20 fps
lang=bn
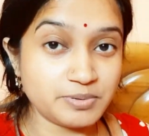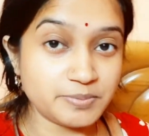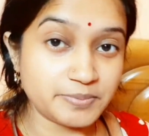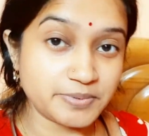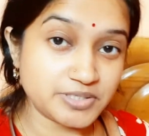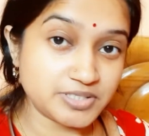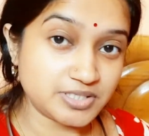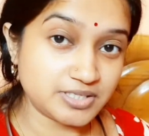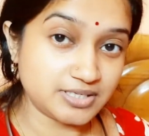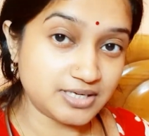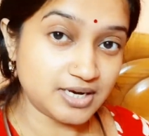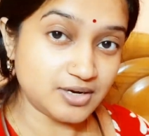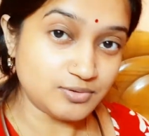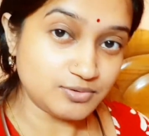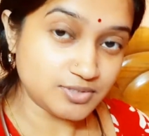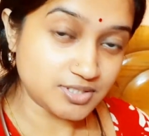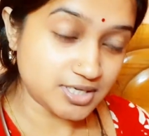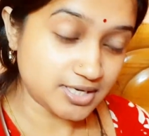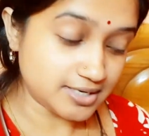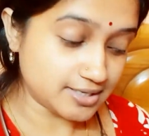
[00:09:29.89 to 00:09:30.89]
প্রিপারেশন নিয়ে
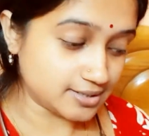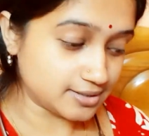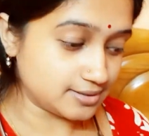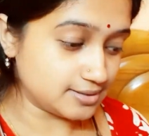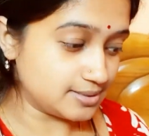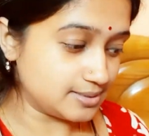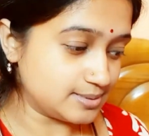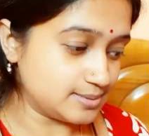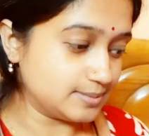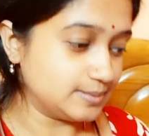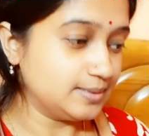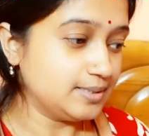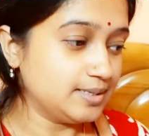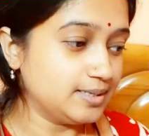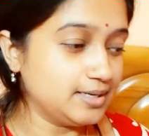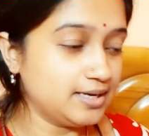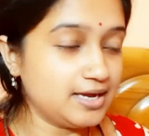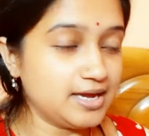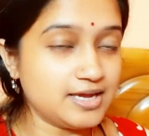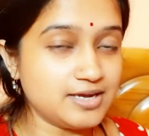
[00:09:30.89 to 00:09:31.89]
গুছিয়ে রেখে দিয়েছে
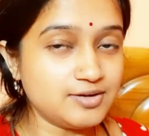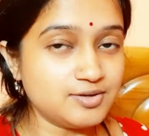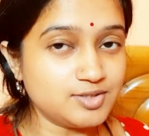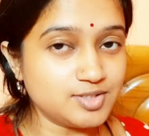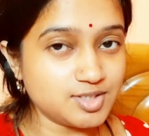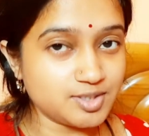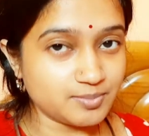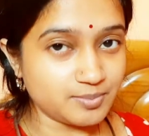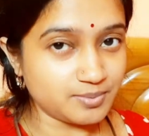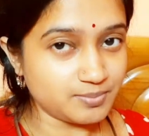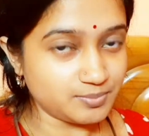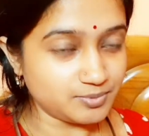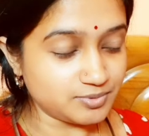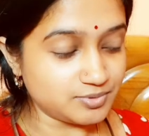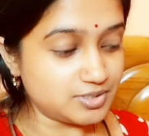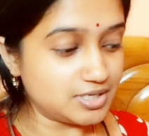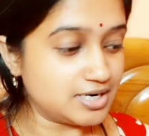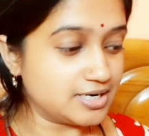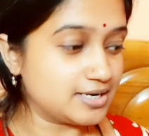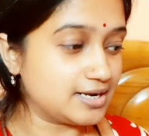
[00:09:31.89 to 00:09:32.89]
এই হচ্ছে আমার
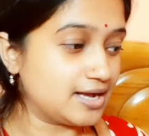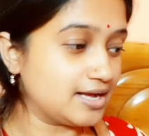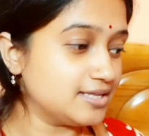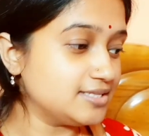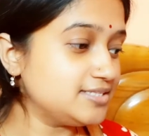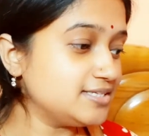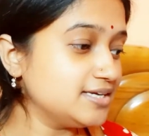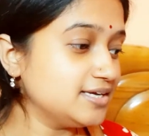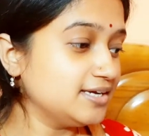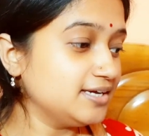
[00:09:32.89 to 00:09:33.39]
পুত্রের কাজ